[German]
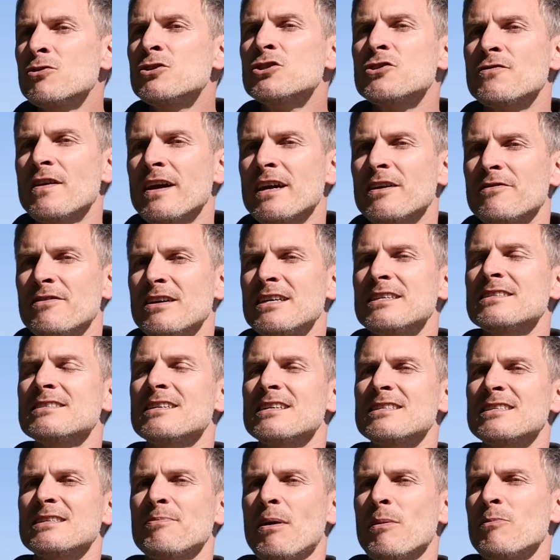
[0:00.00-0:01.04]
Wunsch wäre gewesen,
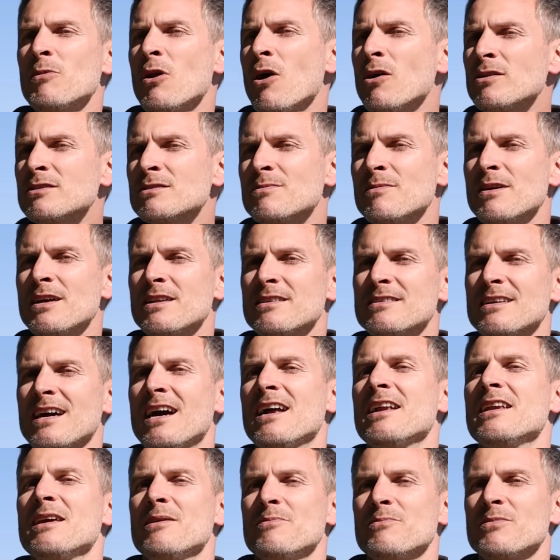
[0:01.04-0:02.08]
dass ich beim Norseman
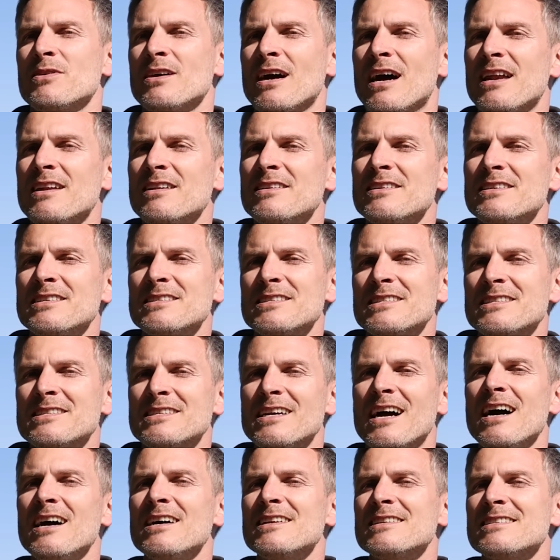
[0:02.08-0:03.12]
teilnehmen kann dieses
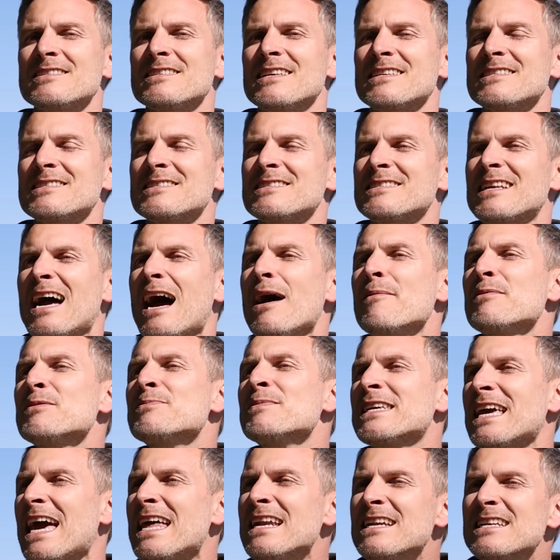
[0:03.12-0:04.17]
Jahr. Das, da habe ich
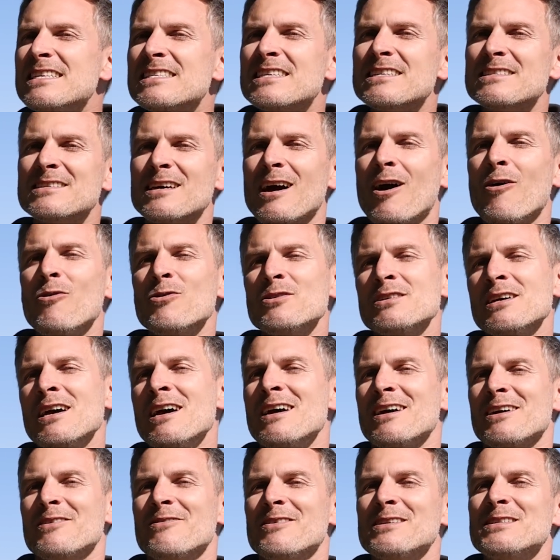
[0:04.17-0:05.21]
mich endlich getraut,
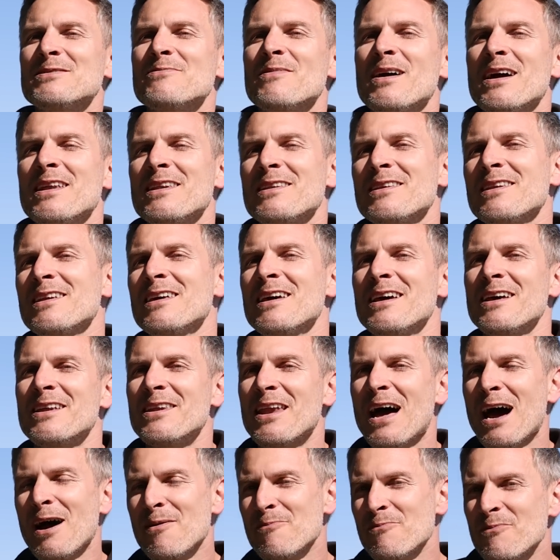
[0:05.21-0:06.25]
quasi meinen
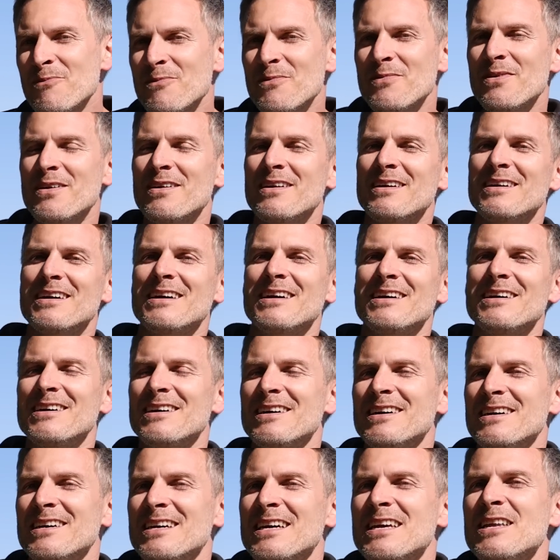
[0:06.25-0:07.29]
Namen
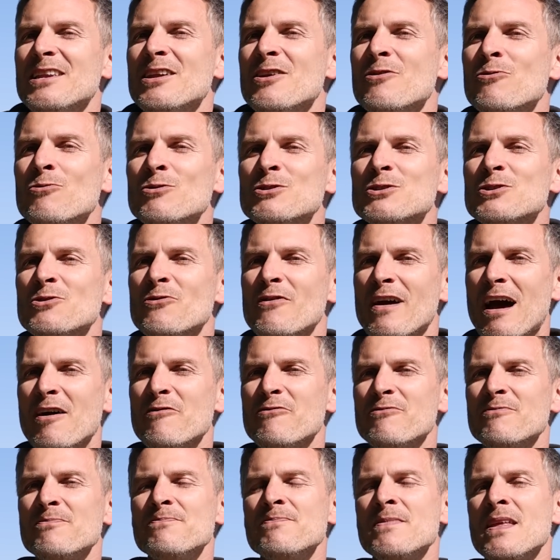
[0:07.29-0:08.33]
äh, in den Hut zu
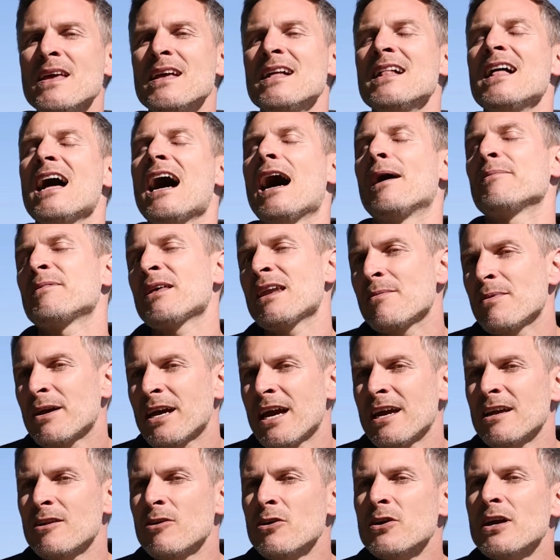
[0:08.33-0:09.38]
werfen. Habe dann aber
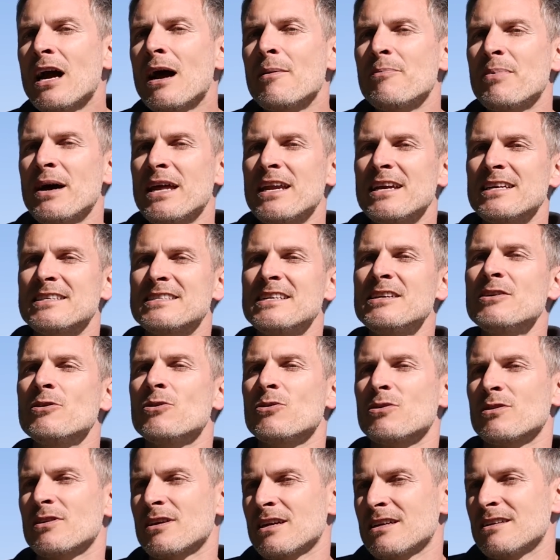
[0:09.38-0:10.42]
kein Glück gehabt bei der
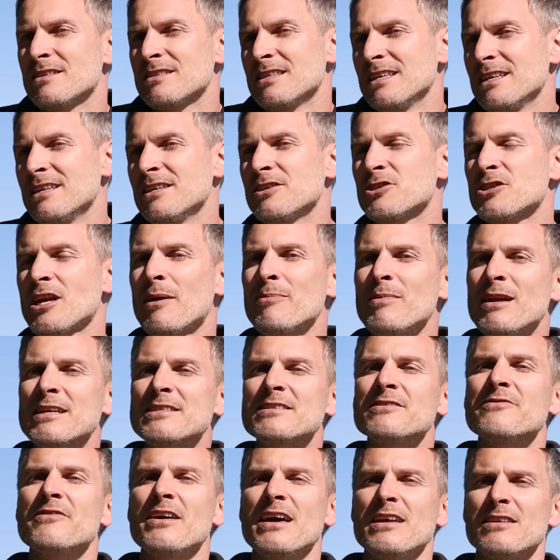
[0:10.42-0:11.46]
Erziehung. Äh, die
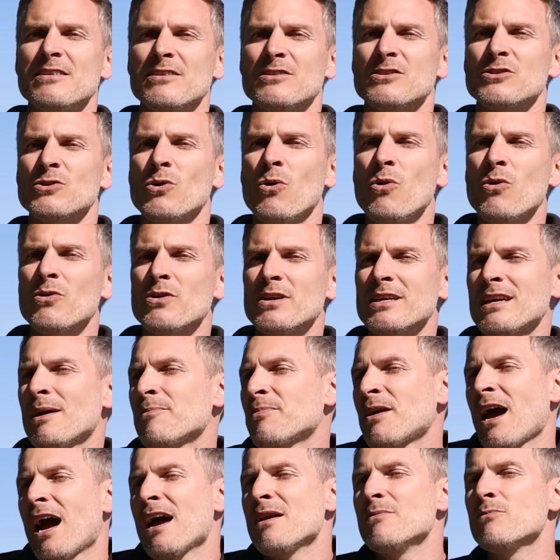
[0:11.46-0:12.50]
Startplätze werden gezogen und ich
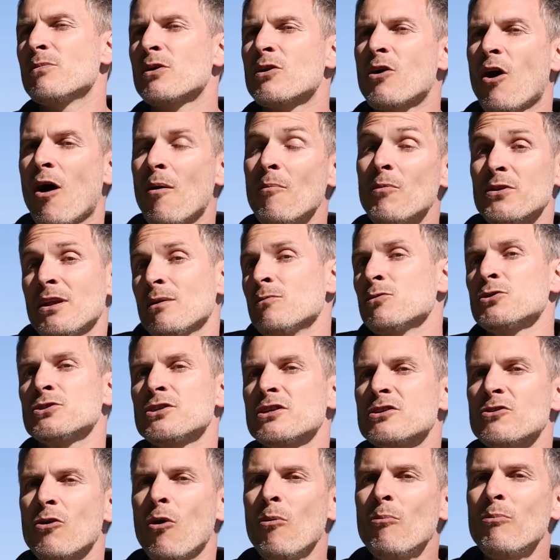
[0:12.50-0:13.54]
habe keinen bekommen und da
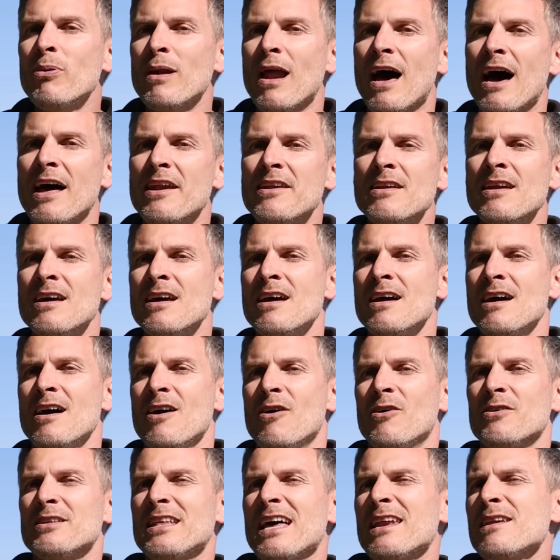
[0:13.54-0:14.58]
musste ich umplanen.
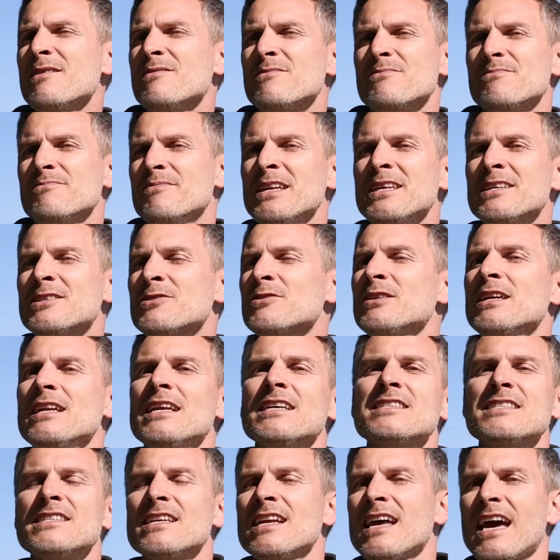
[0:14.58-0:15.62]
Und dann bin ich so die
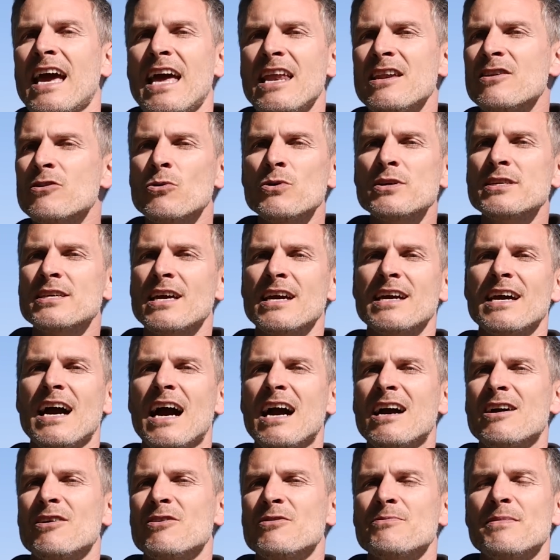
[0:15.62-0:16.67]
Liste der Rennen
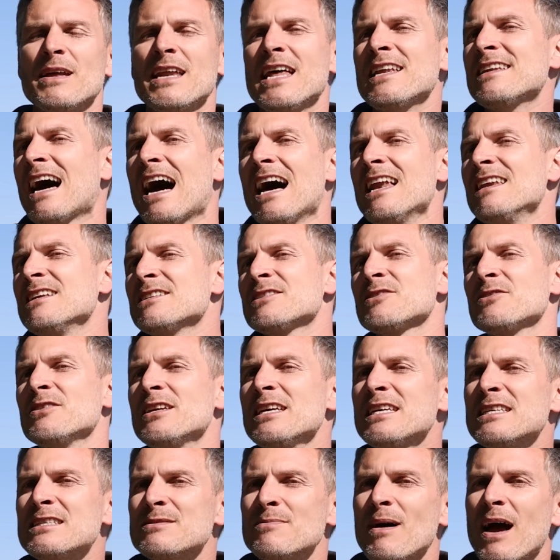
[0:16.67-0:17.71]
durchgegangen und man hätte alles und
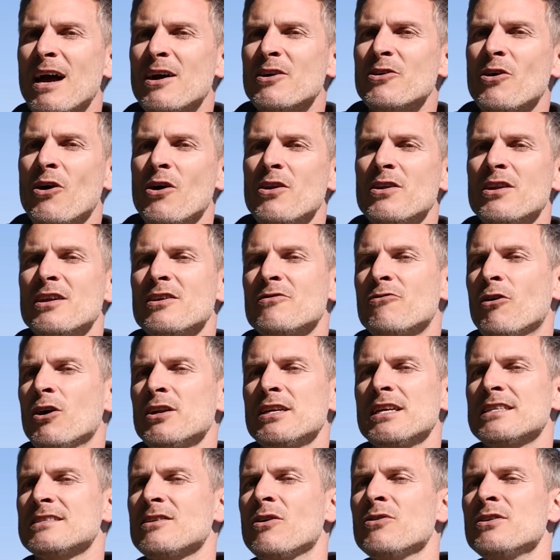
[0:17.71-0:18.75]
nichts machen können. Ich
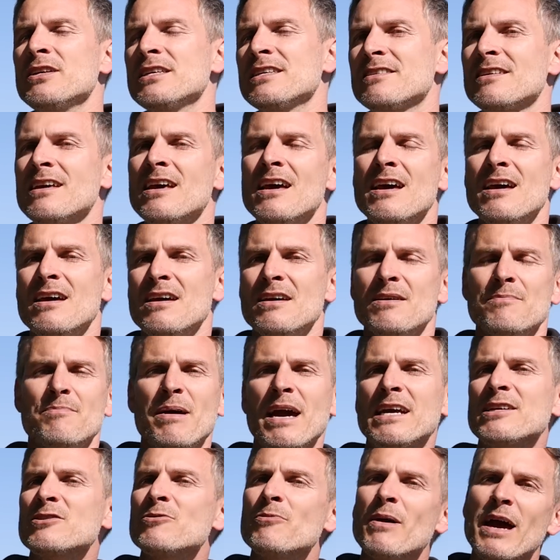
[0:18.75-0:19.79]
wollte jetzt auch nicht
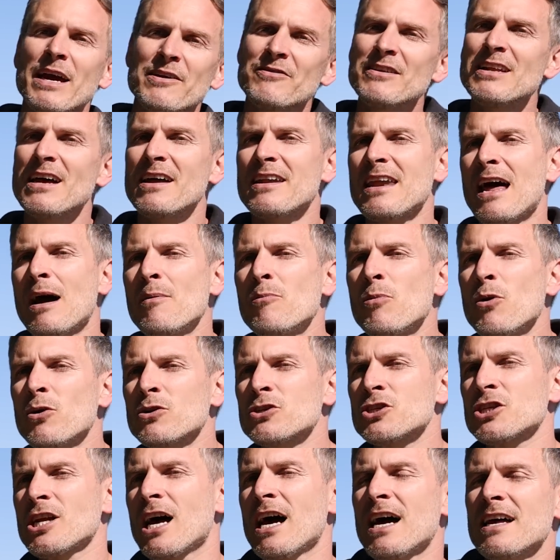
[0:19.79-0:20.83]
Back-to-Back -back wieder in
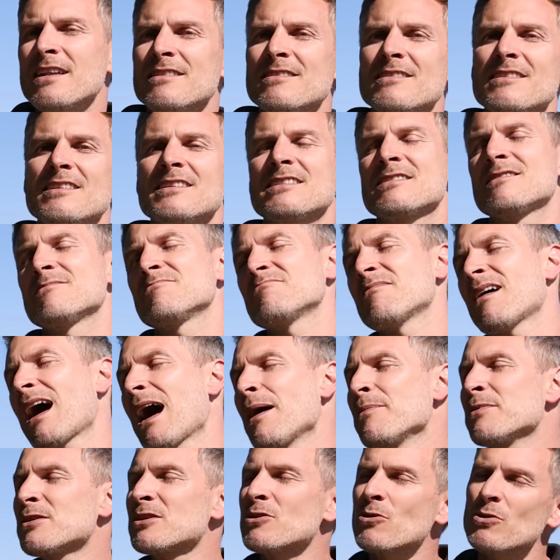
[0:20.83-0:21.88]
Hamburg starten. Das
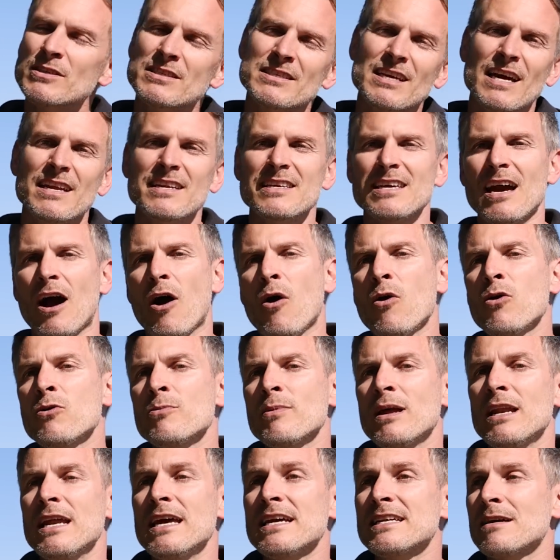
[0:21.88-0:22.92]
habe ich kurzzeitig auch
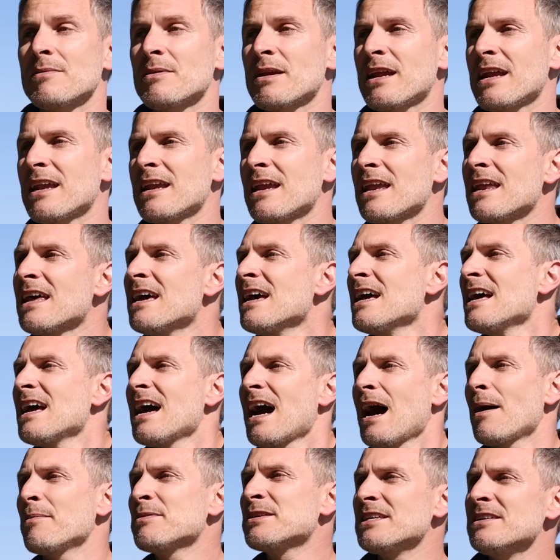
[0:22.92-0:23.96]
überlegt, aber dann
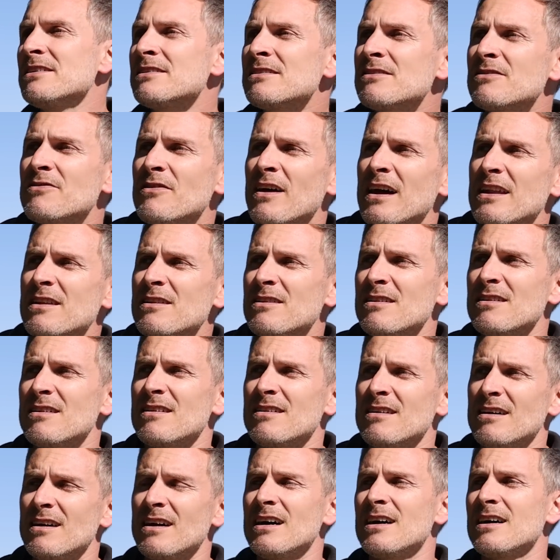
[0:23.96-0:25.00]
habe ich irgendwann
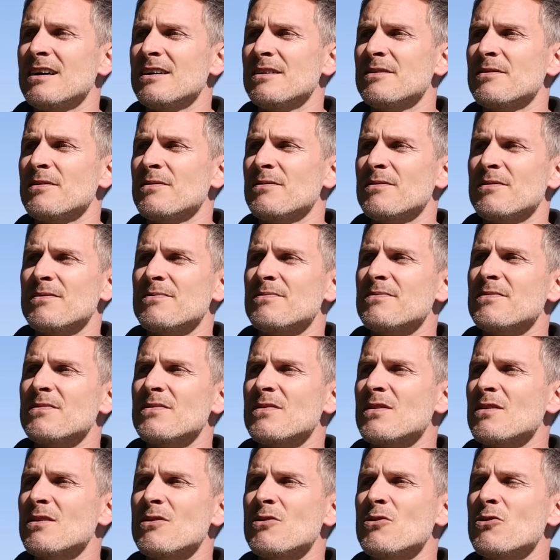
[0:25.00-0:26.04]
äh,
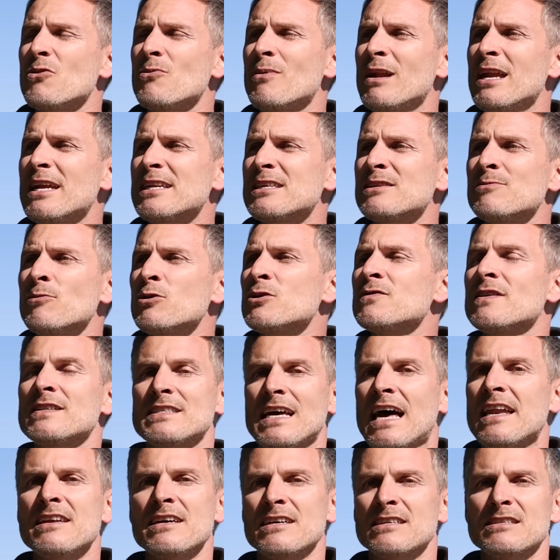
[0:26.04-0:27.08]
überlegt, ich muss
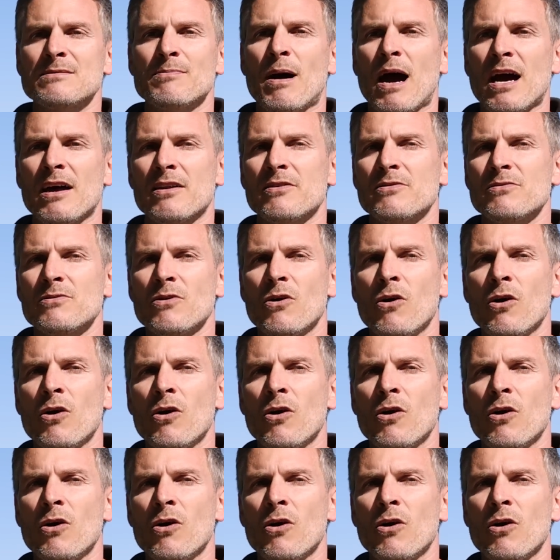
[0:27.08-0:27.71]
was anderes machen.